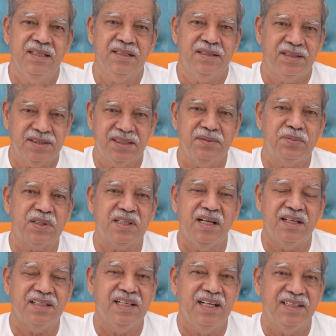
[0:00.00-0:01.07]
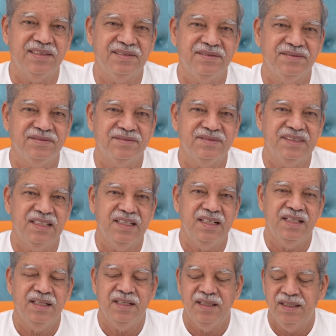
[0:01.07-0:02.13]
कृषि प्रधान है
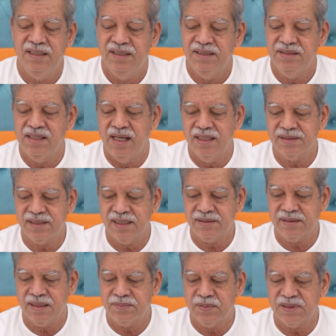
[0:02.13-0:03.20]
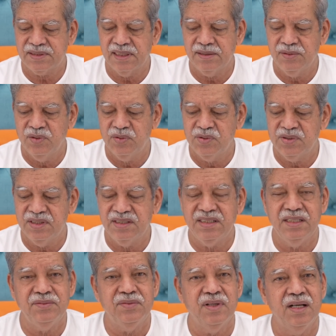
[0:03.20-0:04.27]
यहाँ सत्तर परसेंट लोगों की
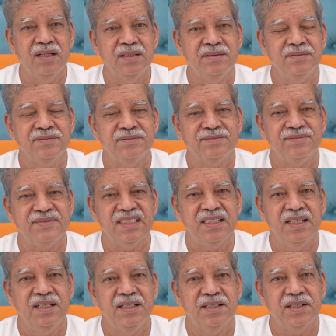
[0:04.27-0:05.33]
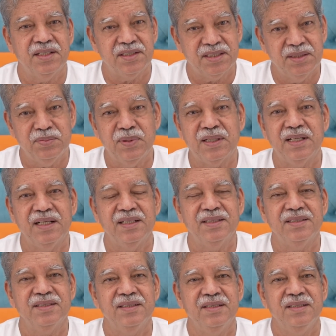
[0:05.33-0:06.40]
जीविका कृषि पर है
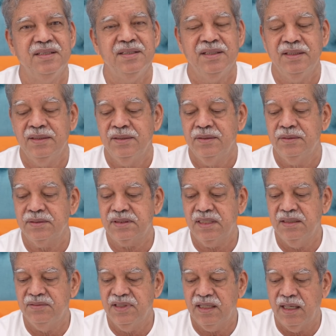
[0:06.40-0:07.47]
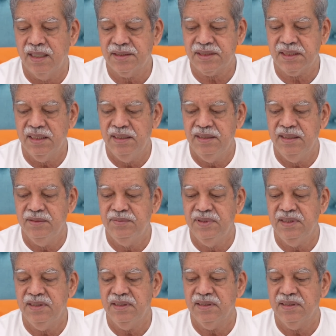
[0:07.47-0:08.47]
उसके विकास के लिए भी